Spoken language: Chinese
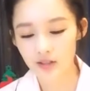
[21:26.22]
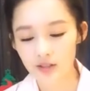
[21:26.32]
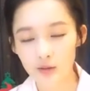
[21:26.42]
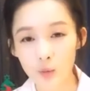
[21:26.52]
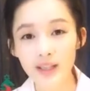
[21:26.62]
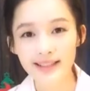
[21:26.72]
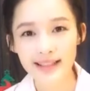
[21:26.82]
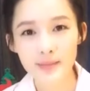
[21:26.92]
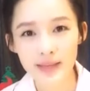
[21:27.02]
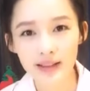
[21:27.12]
只是
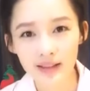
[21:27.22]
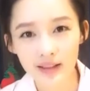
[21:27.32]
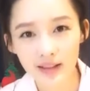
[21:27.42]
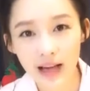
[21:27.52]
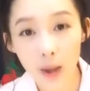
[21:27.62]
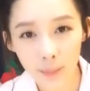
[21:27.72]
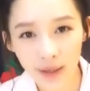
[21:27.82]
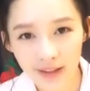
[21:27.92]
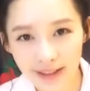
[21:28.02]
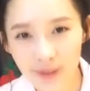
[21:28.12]
未见面的
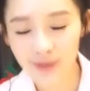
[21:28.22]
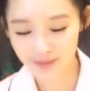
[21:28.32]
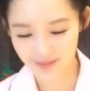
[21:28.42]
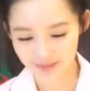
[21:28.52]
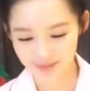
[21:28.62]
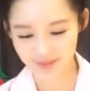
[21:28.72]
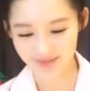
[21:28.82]
好朋友。